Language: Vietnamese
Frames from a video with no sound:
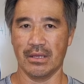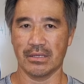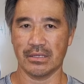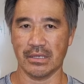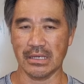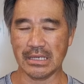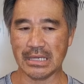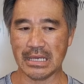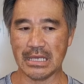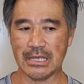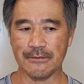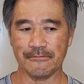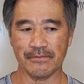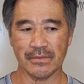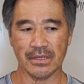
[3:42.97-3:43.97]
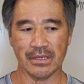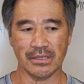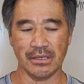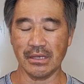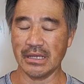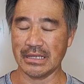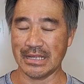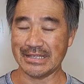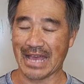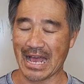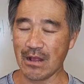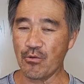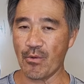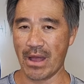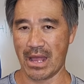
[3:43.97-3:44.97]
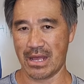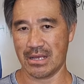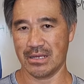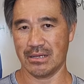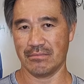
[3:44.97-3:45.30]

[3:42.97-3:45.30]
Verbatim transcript: những cái những gì đã qua